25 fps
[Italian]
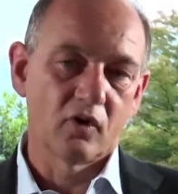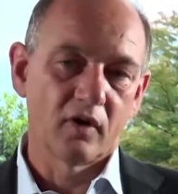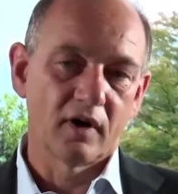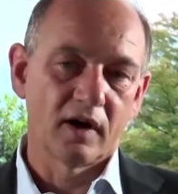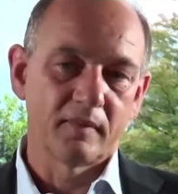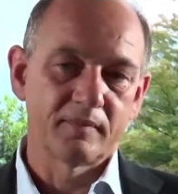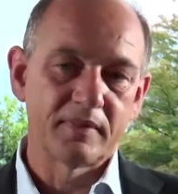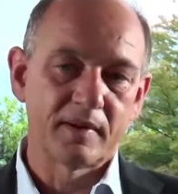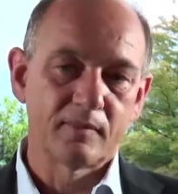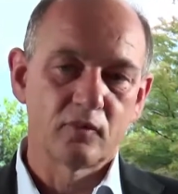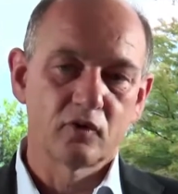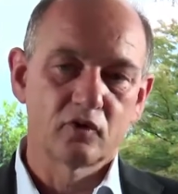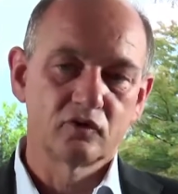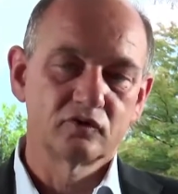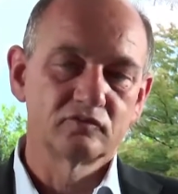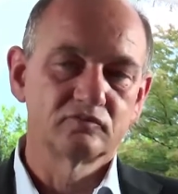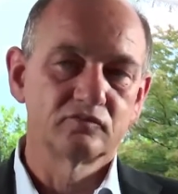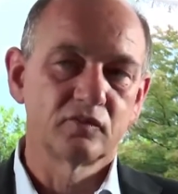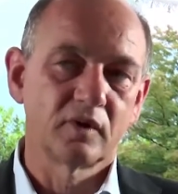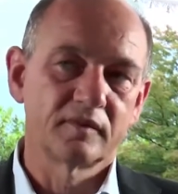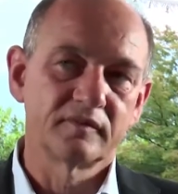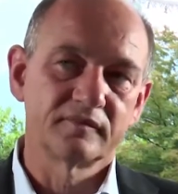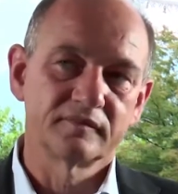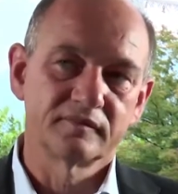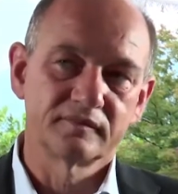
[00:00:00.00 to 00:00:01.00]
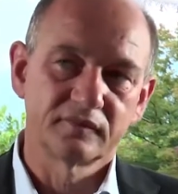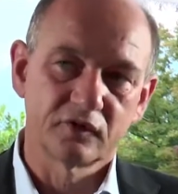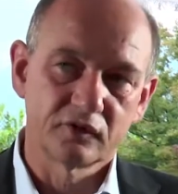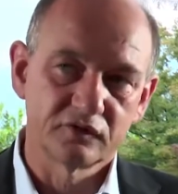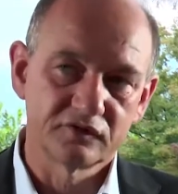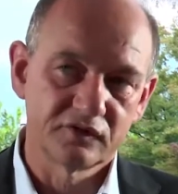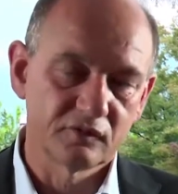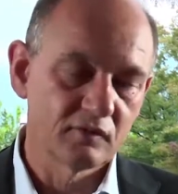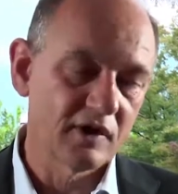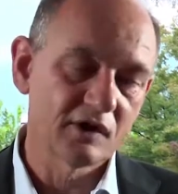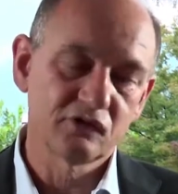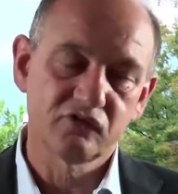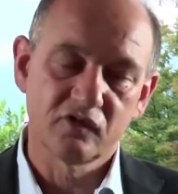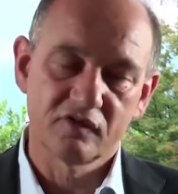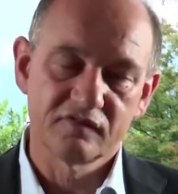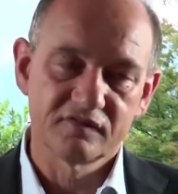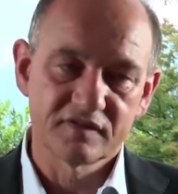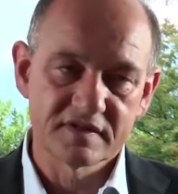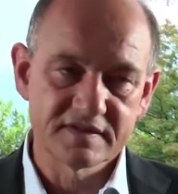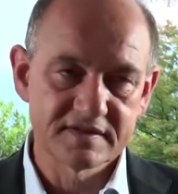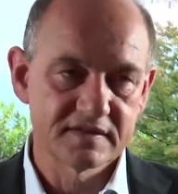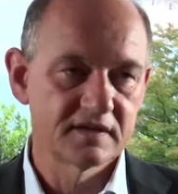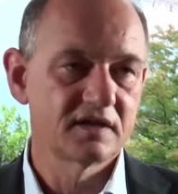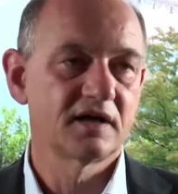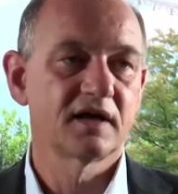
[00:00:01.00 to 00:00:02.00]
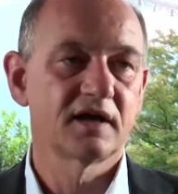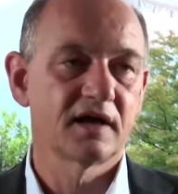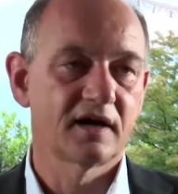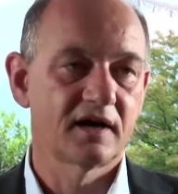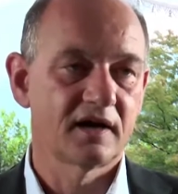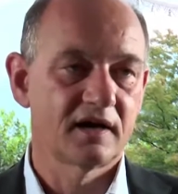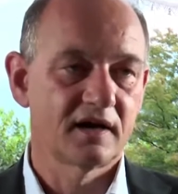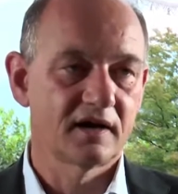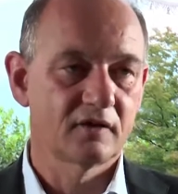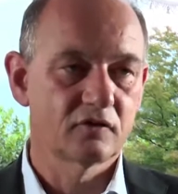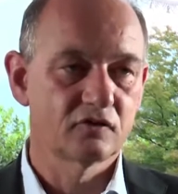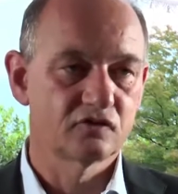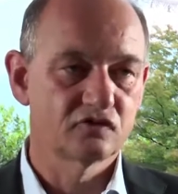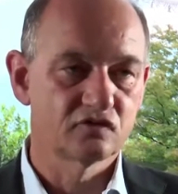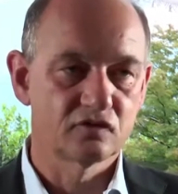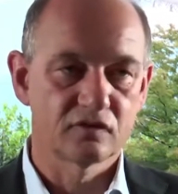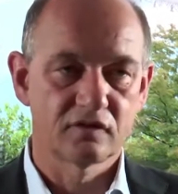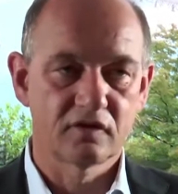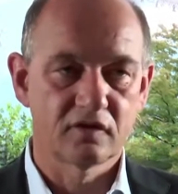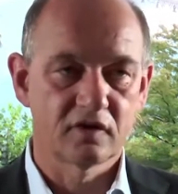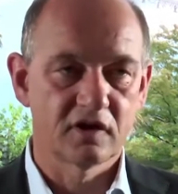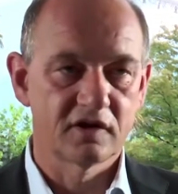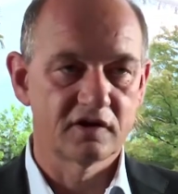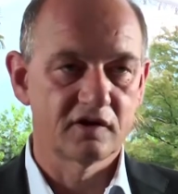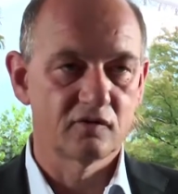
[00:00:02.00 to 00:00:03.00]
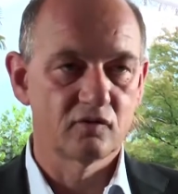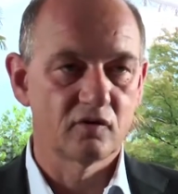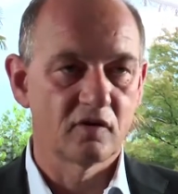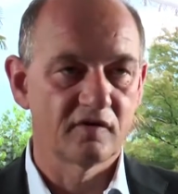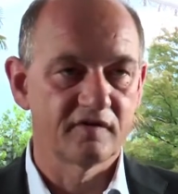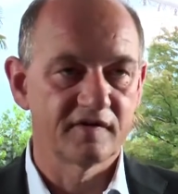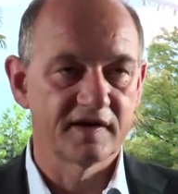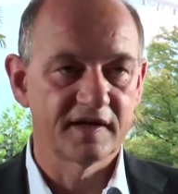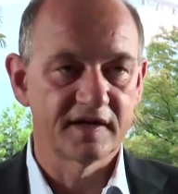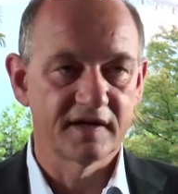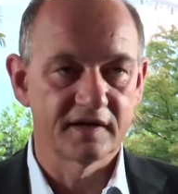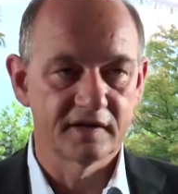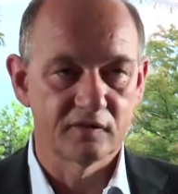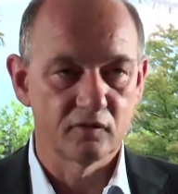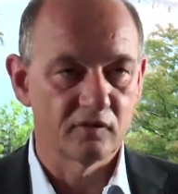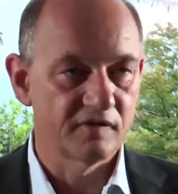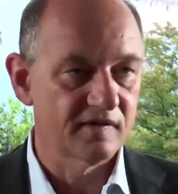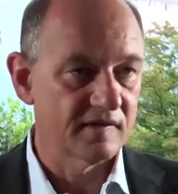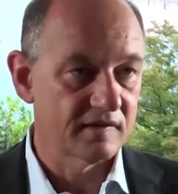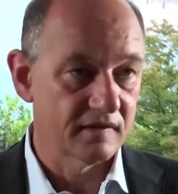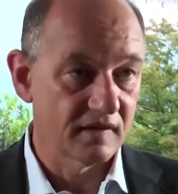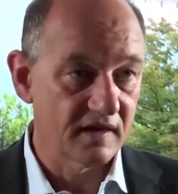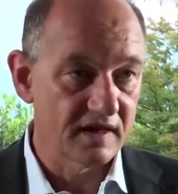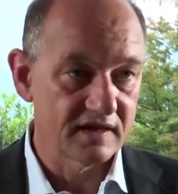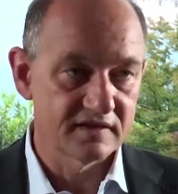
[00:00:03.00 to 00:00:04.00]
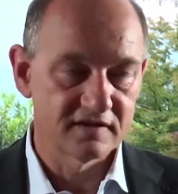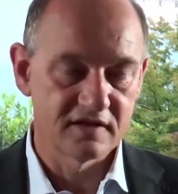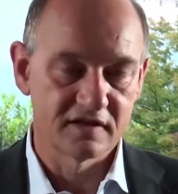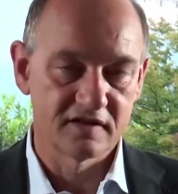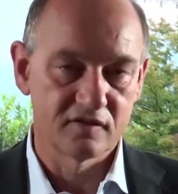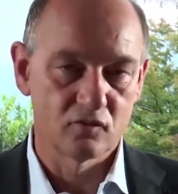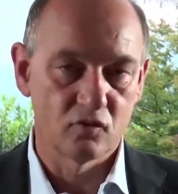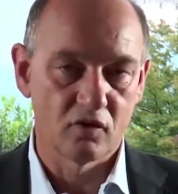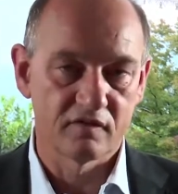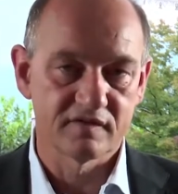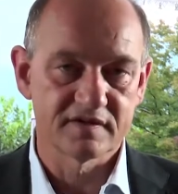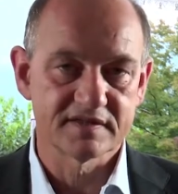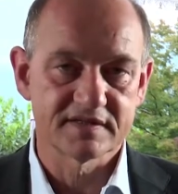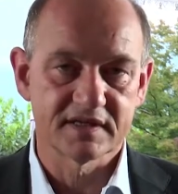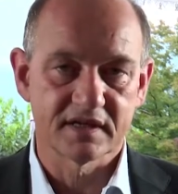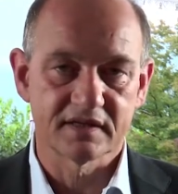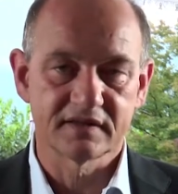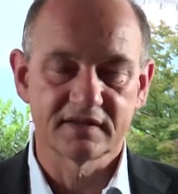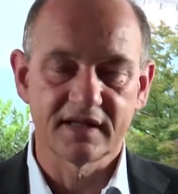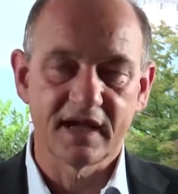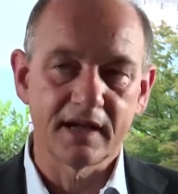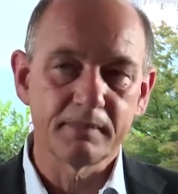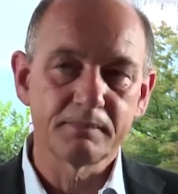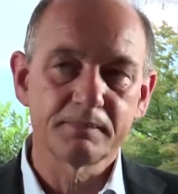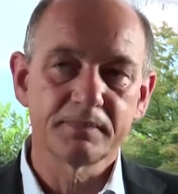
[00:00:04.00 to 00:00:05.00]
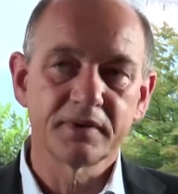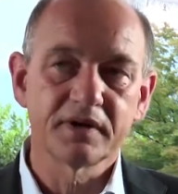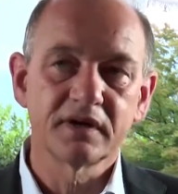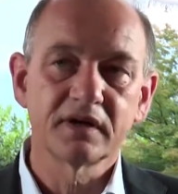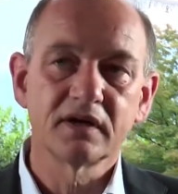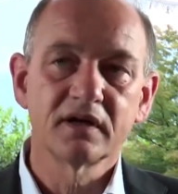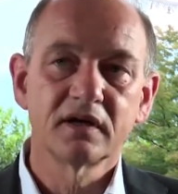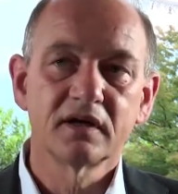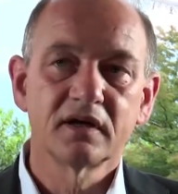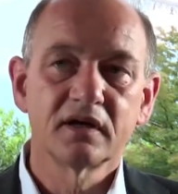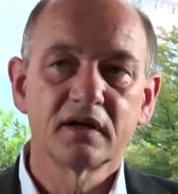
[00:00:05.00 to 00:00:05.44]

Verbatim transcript: abbiamo con, continuato a investire nella costruzione di nuove, di nuove aziende, di nuove start-up,